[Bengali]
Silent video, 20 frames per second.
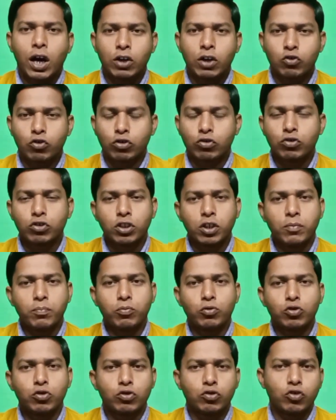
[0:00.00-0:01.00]
আর যতদিন
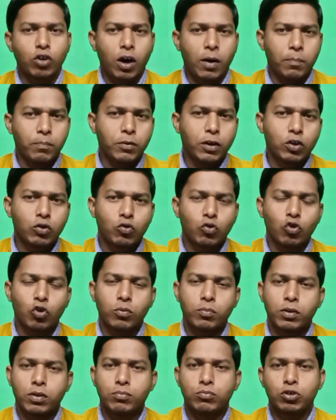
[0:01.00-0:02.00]
পর্যন্ত আপনার গরু
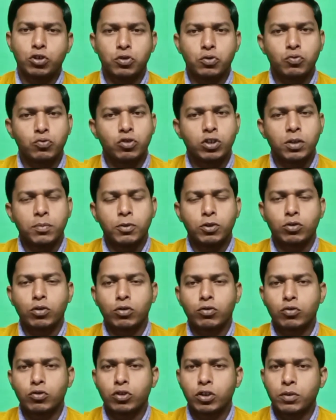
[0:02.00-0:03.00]
এবং মহিষ দুধ দেবে
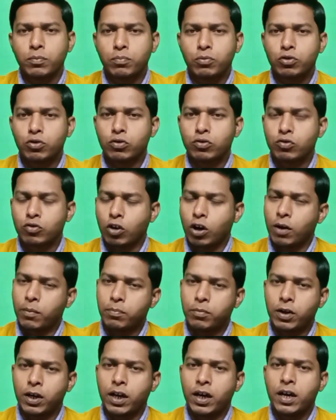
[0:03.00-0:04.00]
ততদিন পর্যন্ত
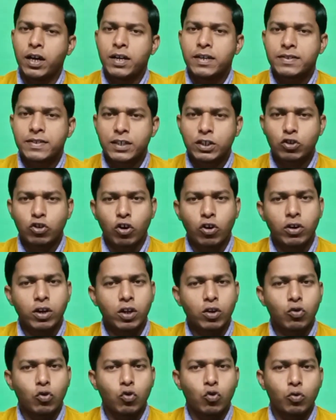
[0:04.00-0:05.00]
আপনারা সেই
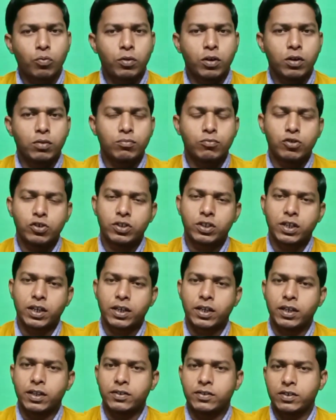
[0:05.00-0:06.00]
ধরনের গরু এবং মহিষকে
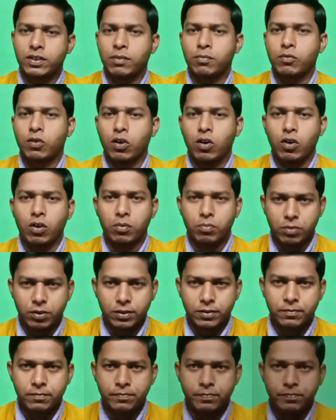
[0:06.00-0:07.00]
ক্যালসিয়াম খাওয়াবেন